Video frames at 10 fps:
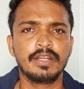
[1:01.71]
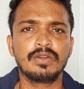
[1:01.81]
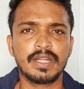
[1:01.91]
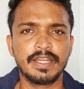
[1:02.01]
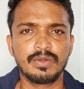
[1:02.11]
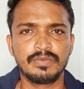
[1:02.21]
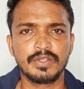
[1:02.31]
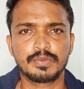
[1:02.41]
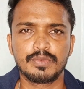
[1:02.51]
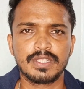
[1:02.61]
இன்னொரு ஐநூறு
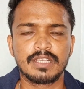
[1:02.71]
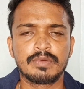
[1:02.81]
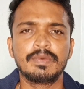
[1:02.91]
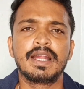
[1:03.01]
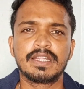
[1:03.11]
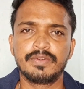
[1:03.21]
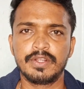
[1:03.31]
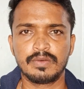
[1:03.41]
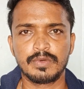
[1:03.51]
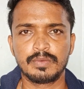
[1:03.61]
வியூஸ் போனதுக்கப்புறமா அடுத்த
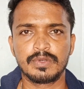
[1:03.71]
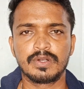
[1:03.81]
வீடியோ அப்லோட்